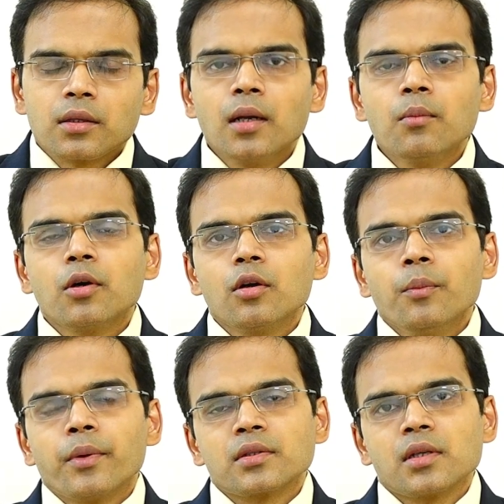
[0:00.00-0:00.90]

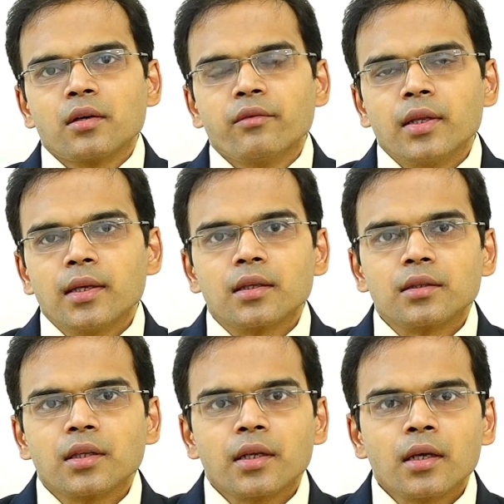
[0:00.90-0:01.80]
தழும்புகளும் பெருசாக வெளியே
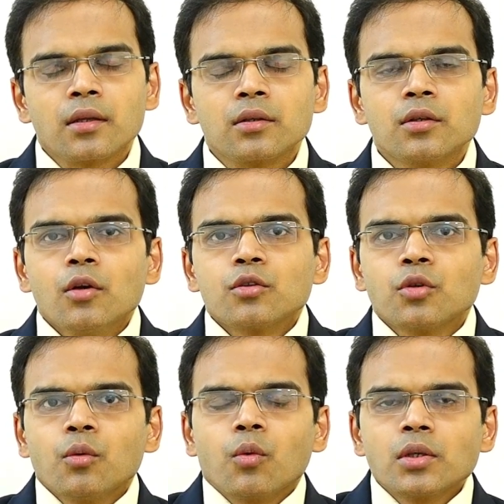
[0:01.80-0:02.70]
தெரியாது
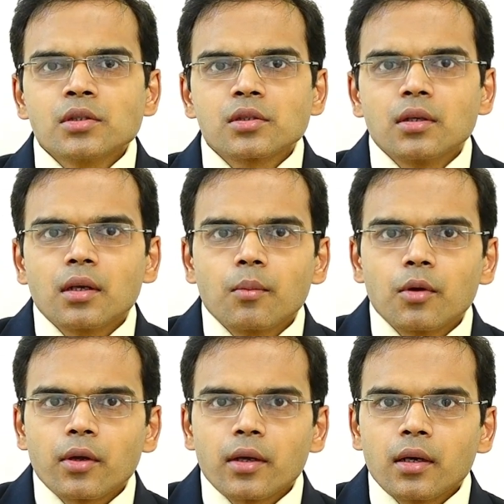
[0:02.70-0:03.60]
ஸோ ஒன்ஸ்
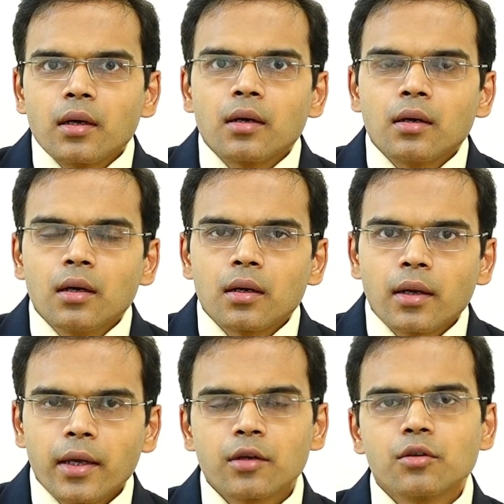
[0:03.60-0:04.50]
நம்மளோட
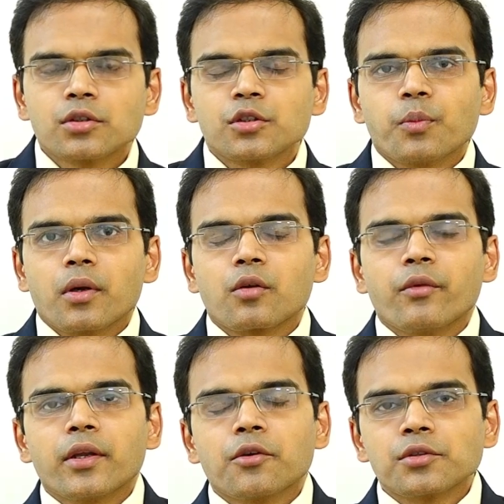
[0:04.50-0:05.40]
டயக்னோசிஸ்
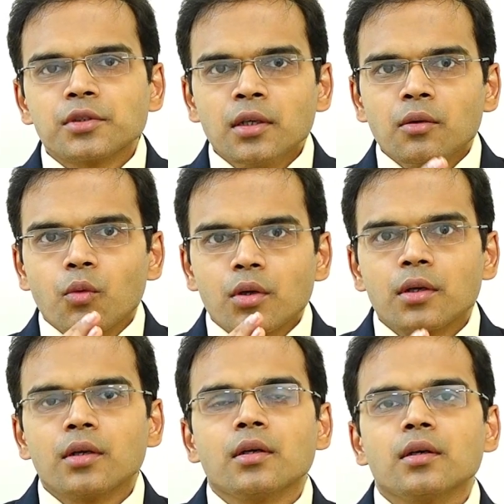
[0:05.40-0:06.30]
பண்ணுறோம் வரைக்கோசில் ஒரு
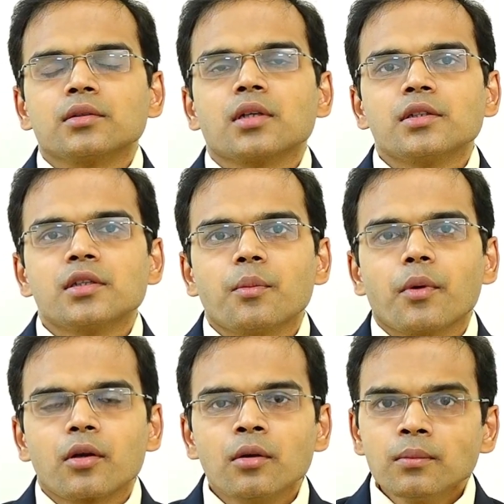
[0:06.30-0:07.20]
சர்ஜரி
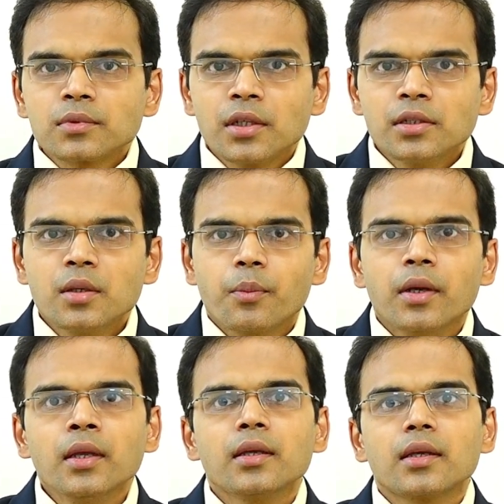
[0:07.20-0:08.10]
பண்ணுறோம் சர்ஜரி
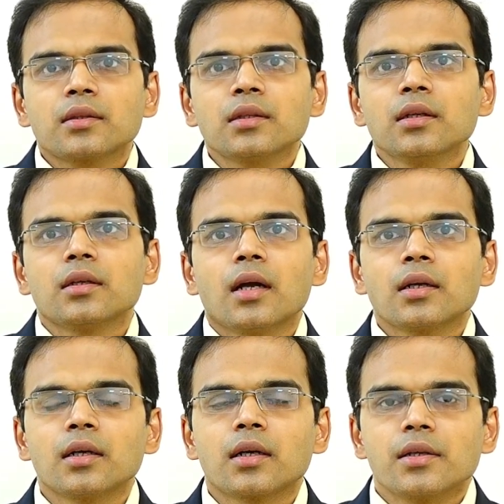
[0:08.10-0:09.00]
பண்ணி எத்தனை
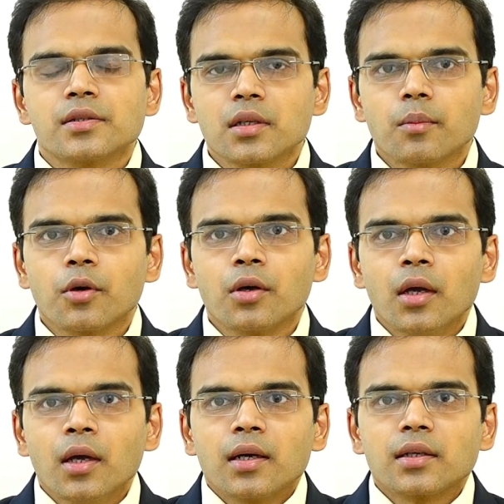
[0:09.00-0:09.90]
நாட்கள் கழிஞ்சு நம்ம
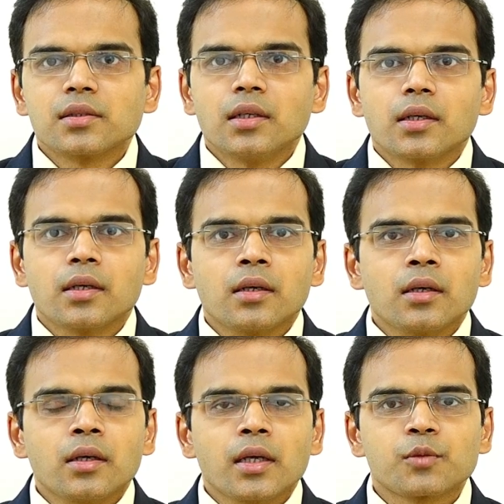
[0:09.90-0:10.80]
ரிசல்ட்டு
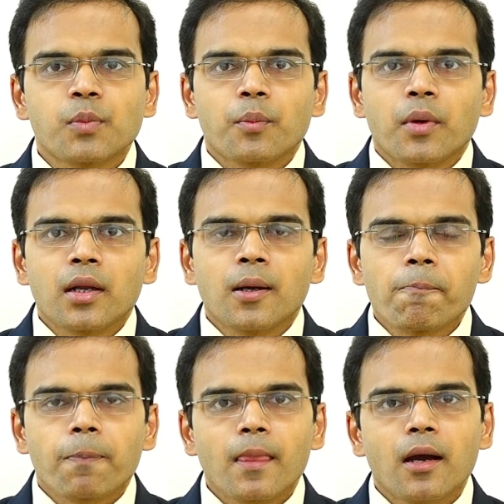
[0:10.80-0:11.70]
எக்ஸ்பெக்ட் பண்ணலாம்
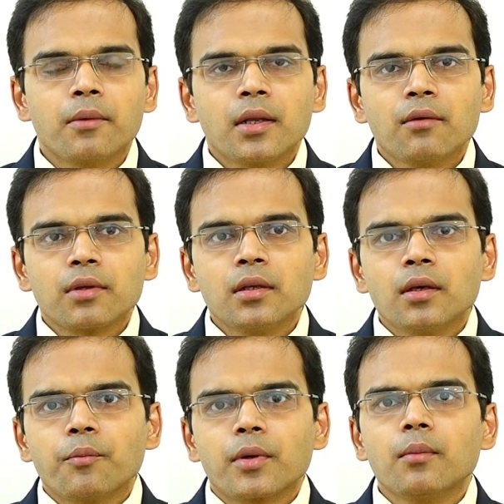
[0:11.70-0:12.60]
அப்படின்னா வந்து
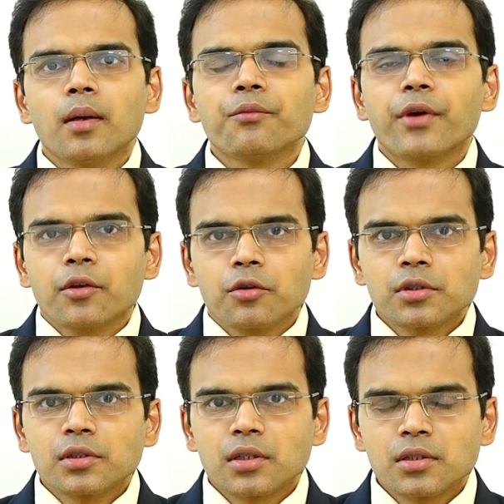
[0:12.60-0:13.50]
பெரும்பாலும்
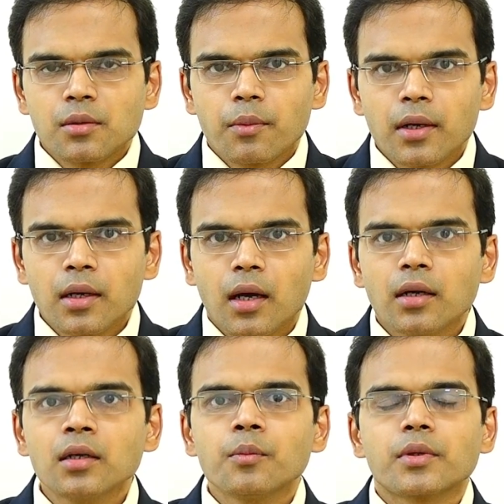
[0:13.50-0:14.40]
வெரிகோசில் சர்ஜரி பண்ணால்
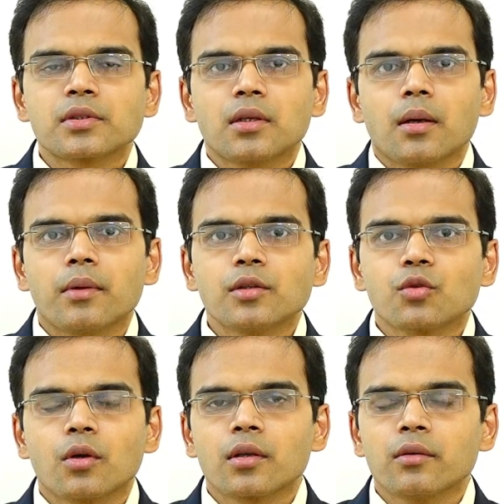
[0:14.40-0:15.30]
ஹண்ட்ரட் பர்சன்ட் அப்படின்னு
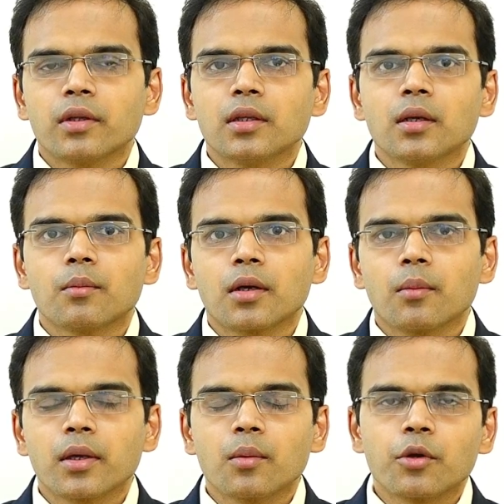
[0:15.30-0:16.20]
சொல்கிறது வந்து நம்ம
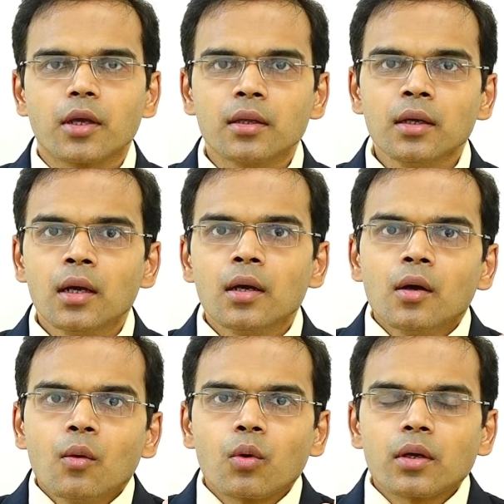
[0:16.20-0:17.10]
நம்பிக்க முடியாது
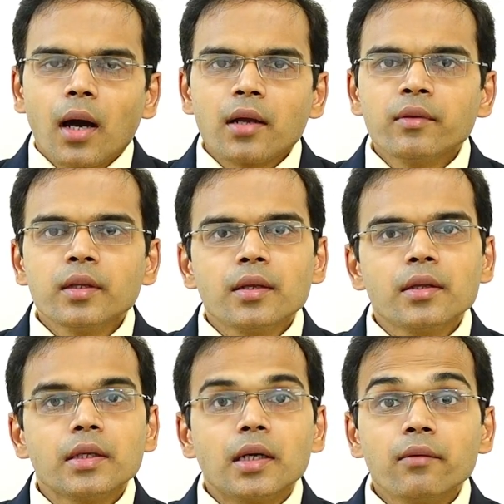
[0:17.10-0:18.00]
ஒரு
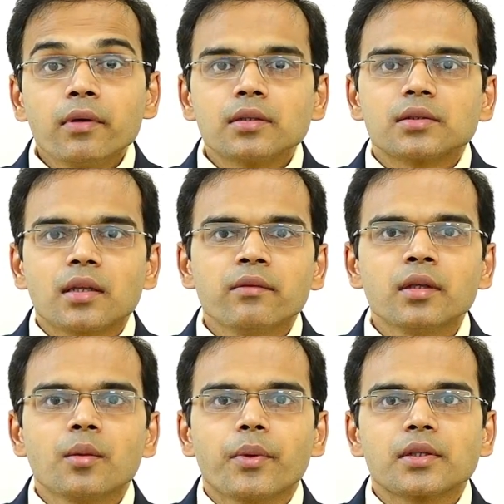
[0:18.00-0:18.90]
அறுபதுலேருந்து எழுபது
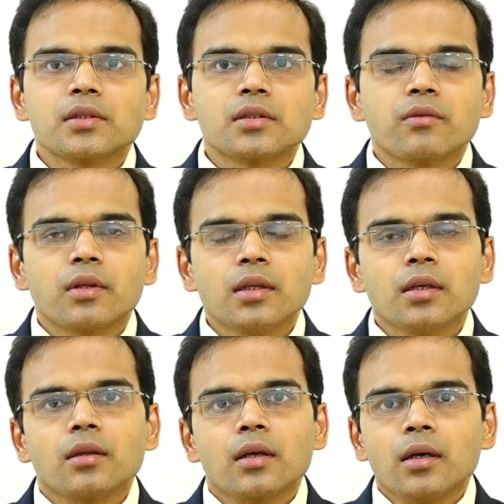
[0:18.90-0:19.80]
சதவீத பேஷண்ட்ஸ்க்கு வந்து
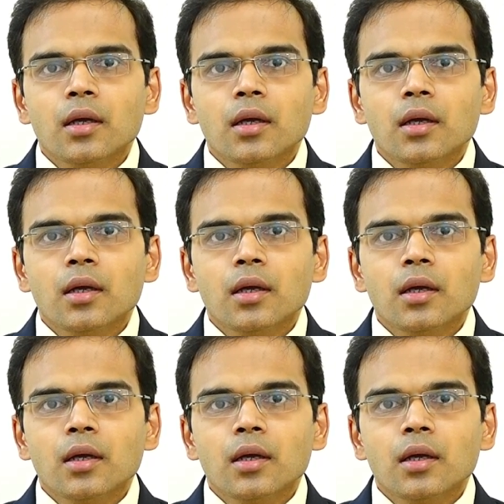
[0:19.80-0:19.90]
இந்த